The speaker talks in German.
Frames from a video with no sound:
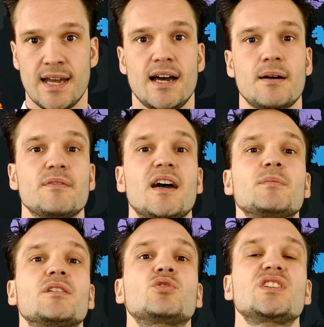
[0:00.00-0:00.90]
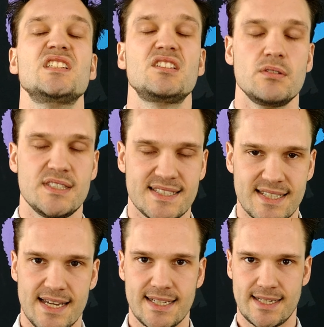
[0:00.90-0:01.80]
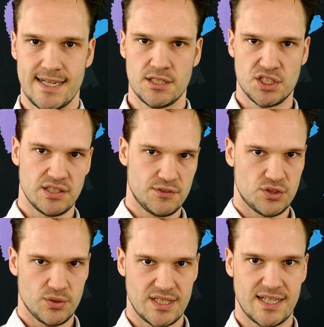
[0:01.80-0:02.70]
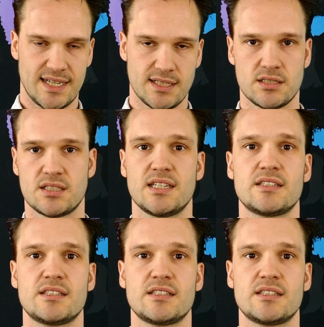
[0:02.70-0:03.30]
Aber wir haben natürlich nicht nur dieses eine kleine Schriftstück da reingestellt,